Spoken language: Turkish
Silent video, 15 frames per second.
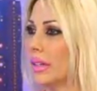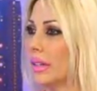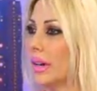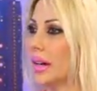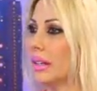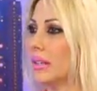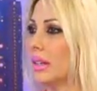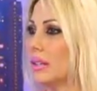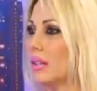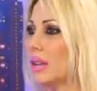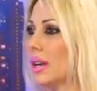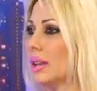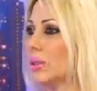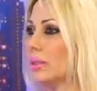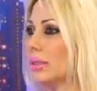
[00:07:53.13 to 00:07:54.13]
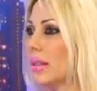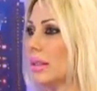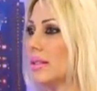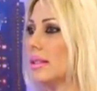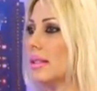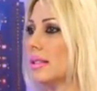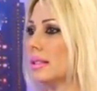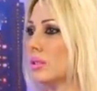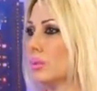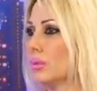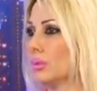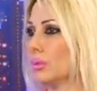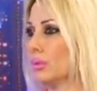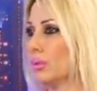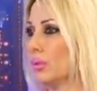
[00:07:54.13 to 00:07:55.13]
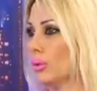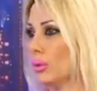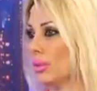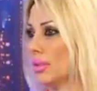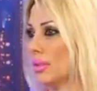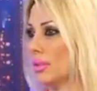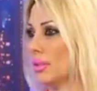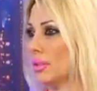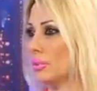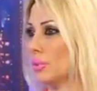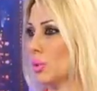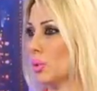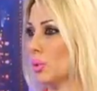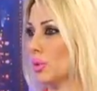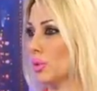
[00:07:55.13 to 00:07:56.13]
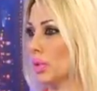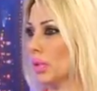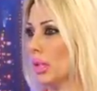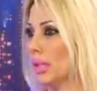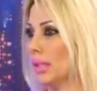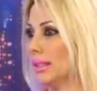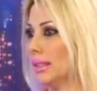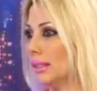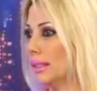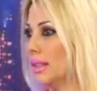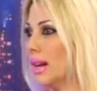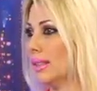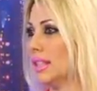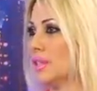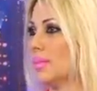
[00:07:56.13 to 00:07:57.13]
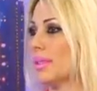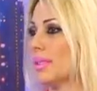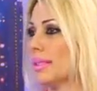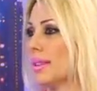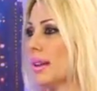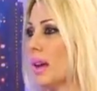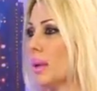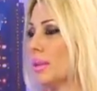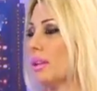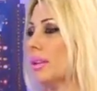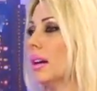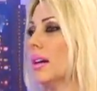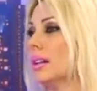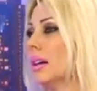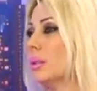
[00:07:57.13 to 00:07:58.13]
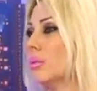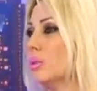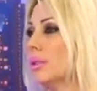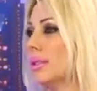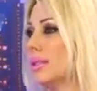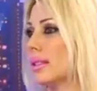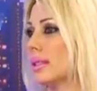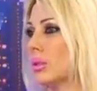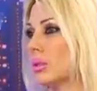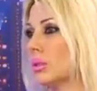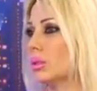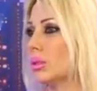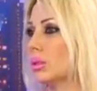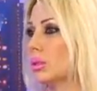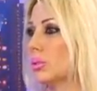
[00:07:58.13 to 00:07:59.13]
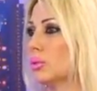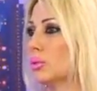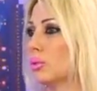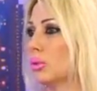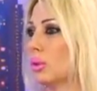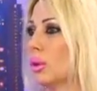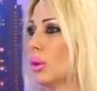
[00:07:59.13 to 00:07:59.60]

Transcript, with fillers: Ve hala Çernobil'den sızıntı olduğu ortaya çıkmış oldu. Yıllar geçmesine rağmen hala bu risk olduğu gibi Hatta duruyor.